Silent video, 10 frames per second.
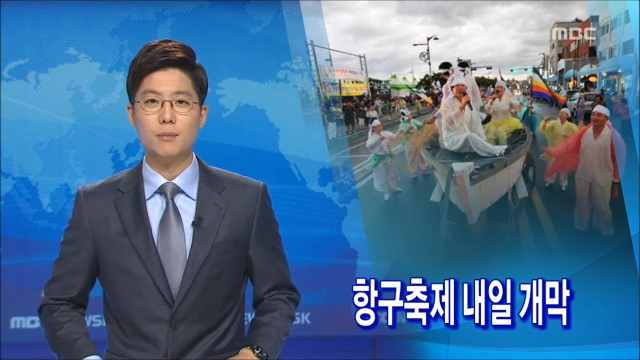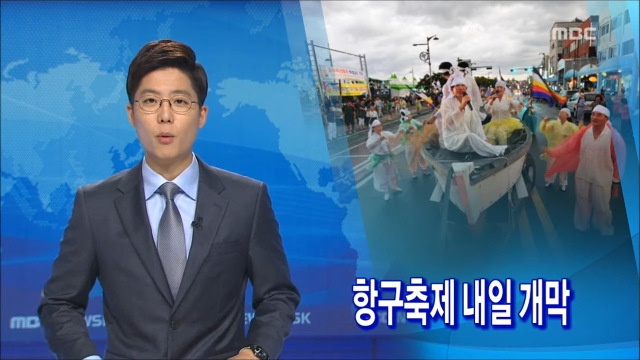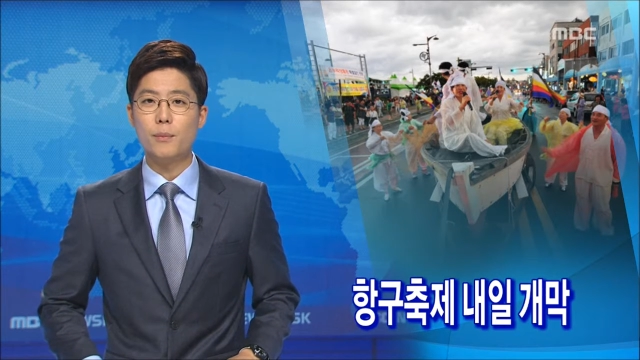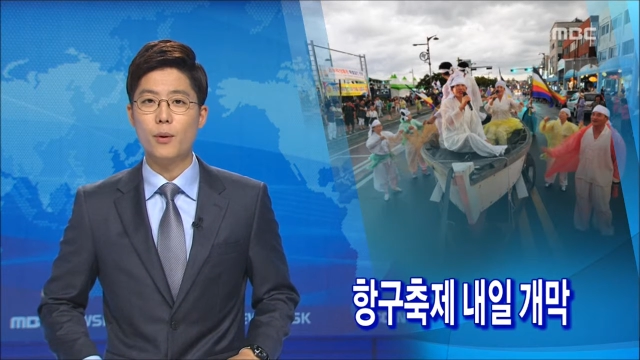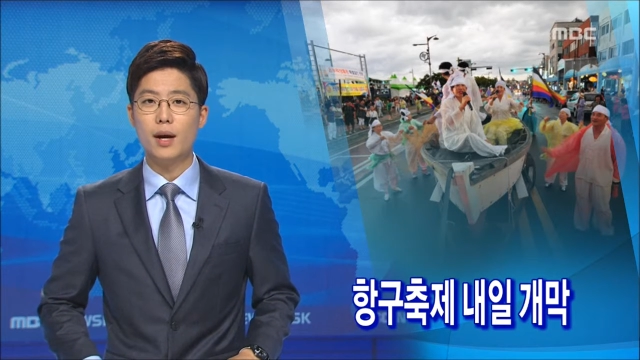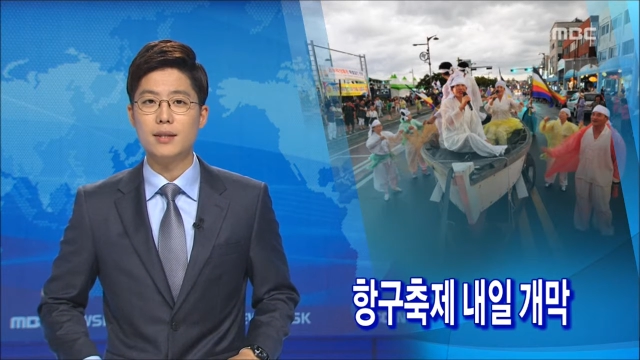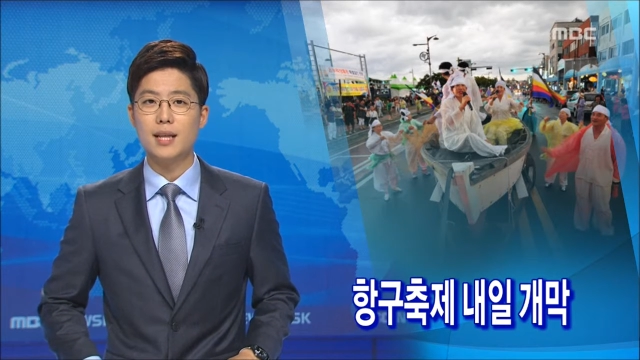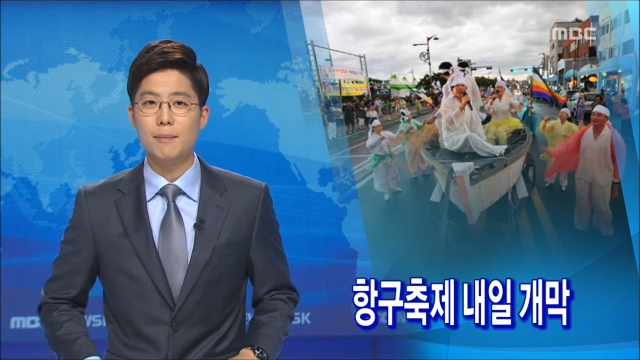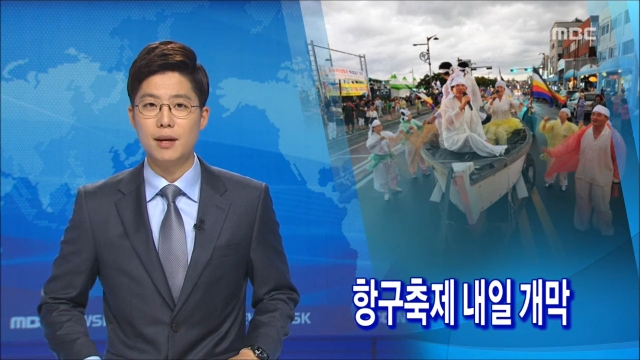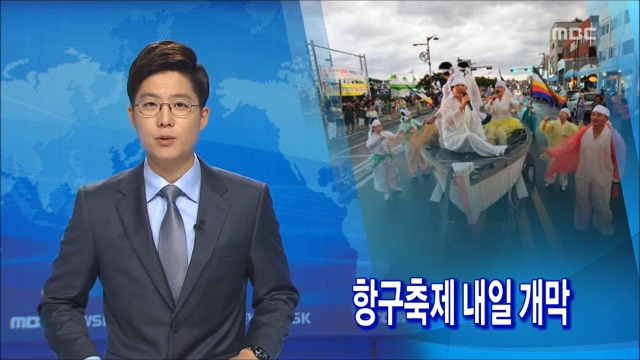목포항
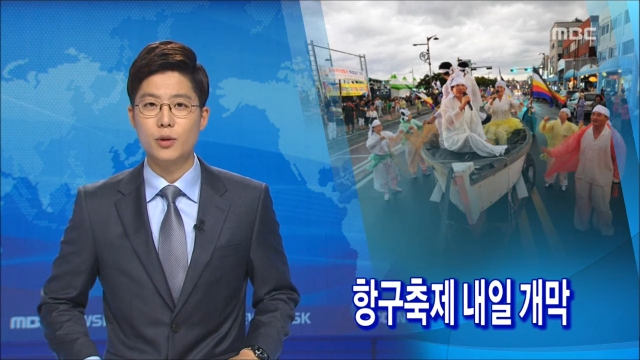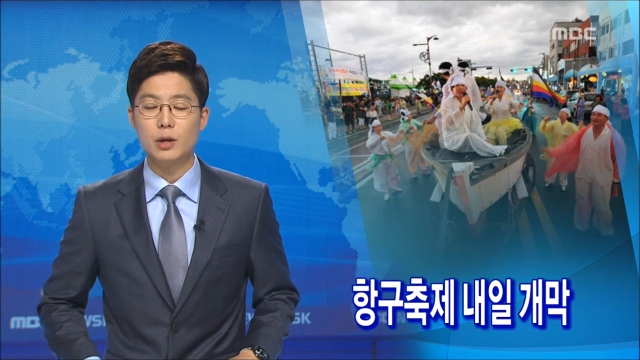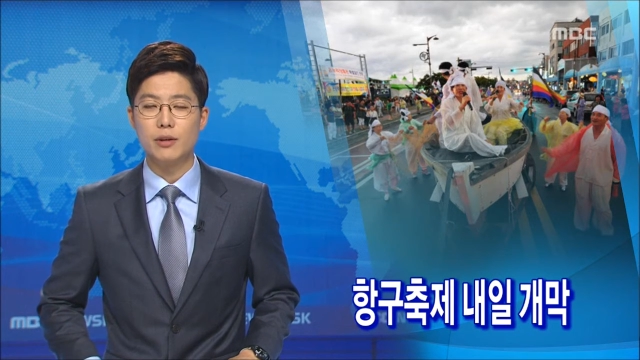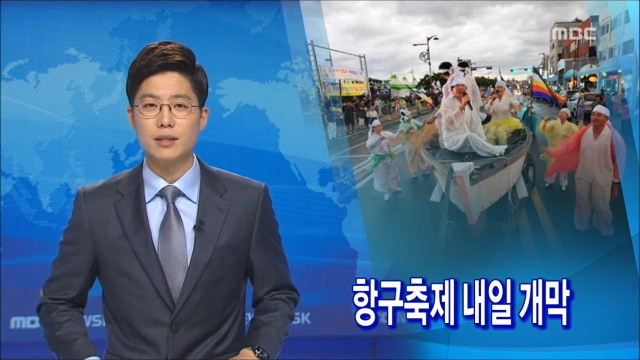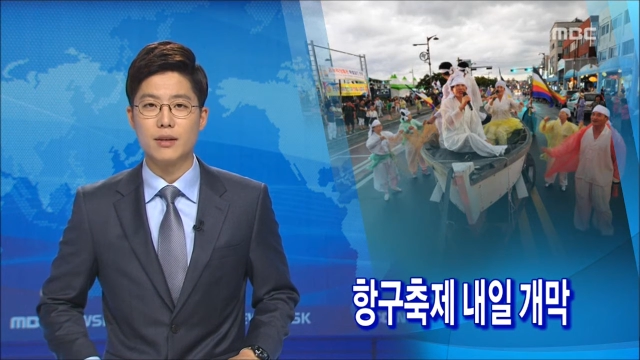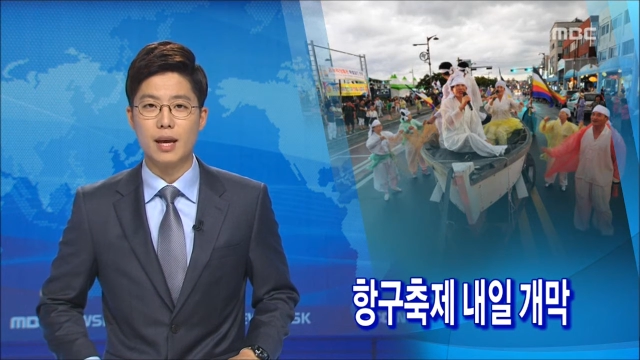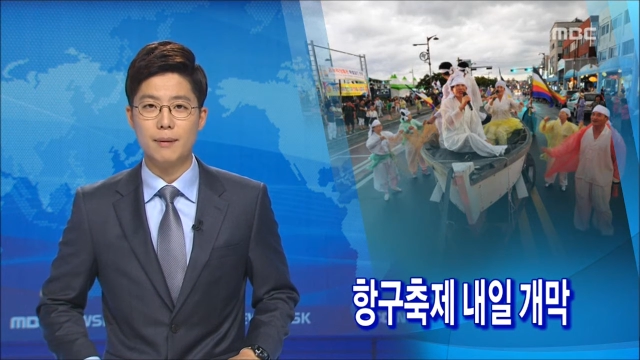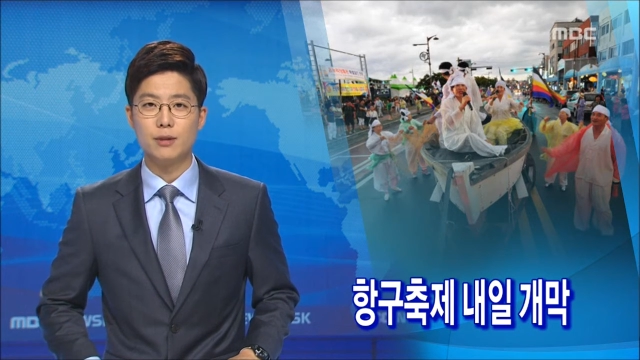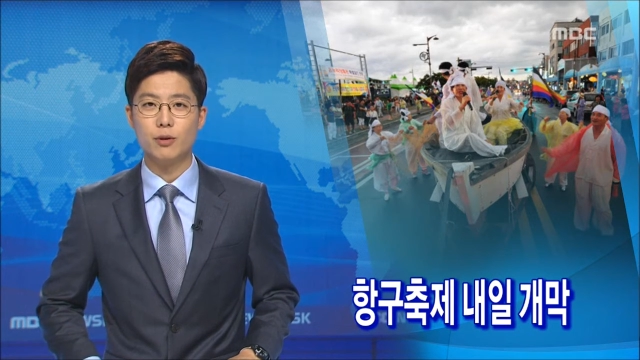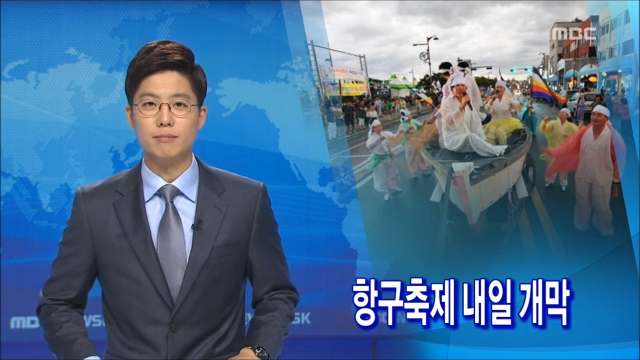삼학도 일원에서
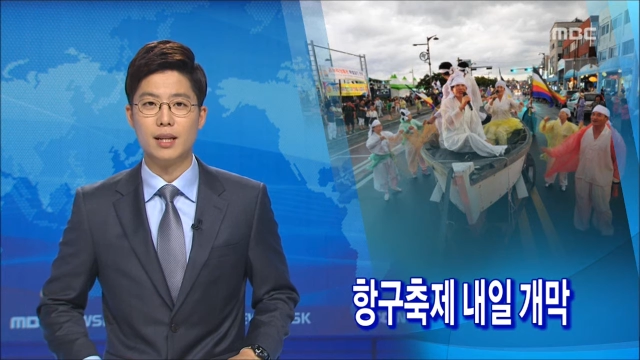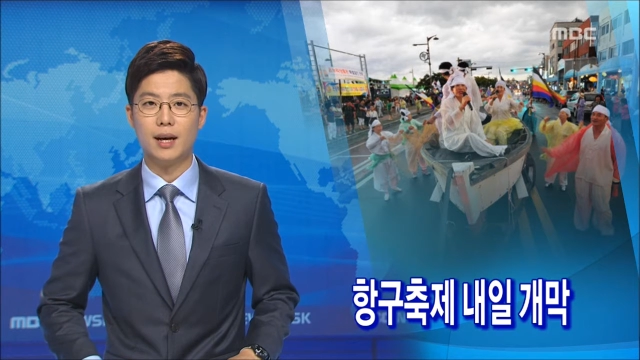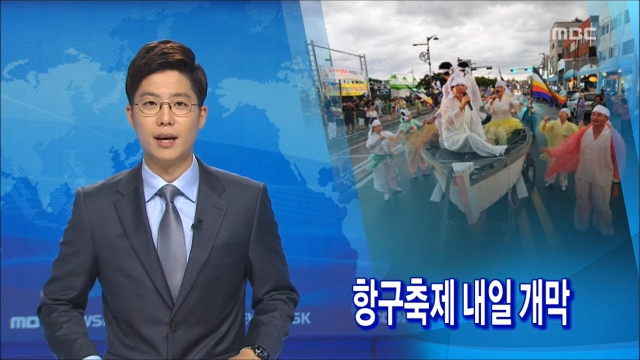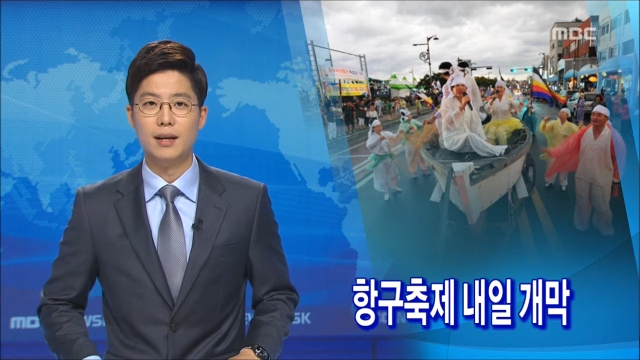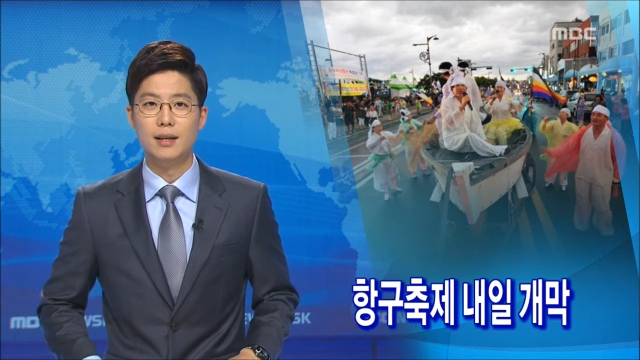개막됩니다.